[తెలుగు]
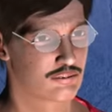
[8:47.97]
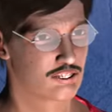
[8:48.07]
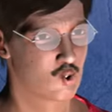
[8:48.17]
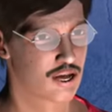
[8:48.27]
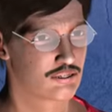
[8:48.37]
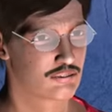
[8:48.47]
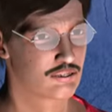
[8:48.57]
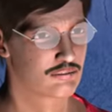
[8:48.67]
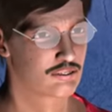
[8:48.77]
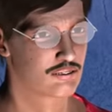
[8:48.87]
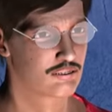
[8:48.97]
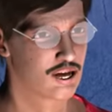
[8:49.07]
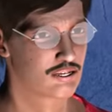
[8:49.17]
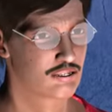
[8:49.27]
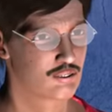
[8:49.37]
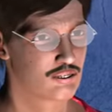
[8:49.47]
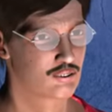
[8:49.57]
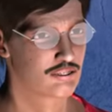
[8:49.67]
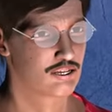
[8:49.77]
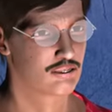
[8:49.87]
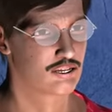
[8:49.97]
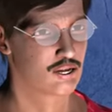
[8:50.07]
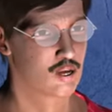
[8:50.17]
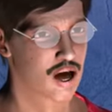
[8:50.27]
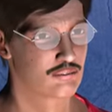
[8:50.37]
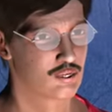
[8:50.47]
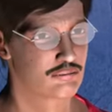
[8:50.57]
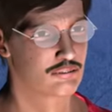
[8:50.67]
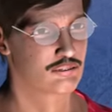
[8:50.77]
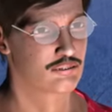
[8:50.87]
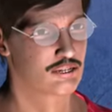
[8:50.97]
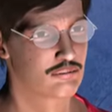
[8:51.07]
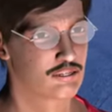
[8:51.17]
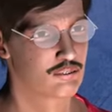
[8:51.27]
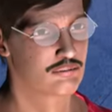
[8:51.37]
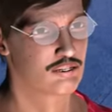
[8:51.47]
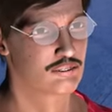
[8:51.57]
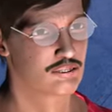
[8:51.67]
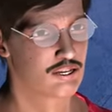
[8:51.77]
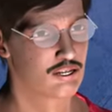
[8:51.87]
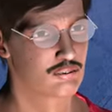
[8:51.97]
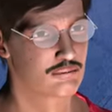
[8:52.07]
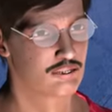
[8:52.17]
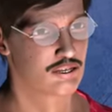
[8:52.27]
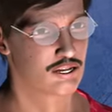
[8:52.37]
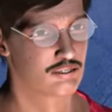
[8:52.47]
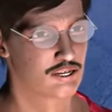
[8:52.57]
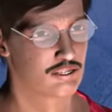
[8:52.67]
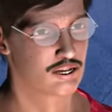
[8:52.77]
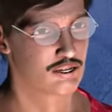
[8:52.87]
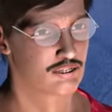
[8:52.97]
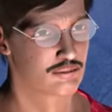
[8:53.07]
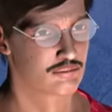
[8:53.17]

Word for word: చూడమ్మా నేను పిసినారాన్ని కావచ్చు కానీ ప్రాణాలు తీసేంత చెడ్డాన్ని కాదు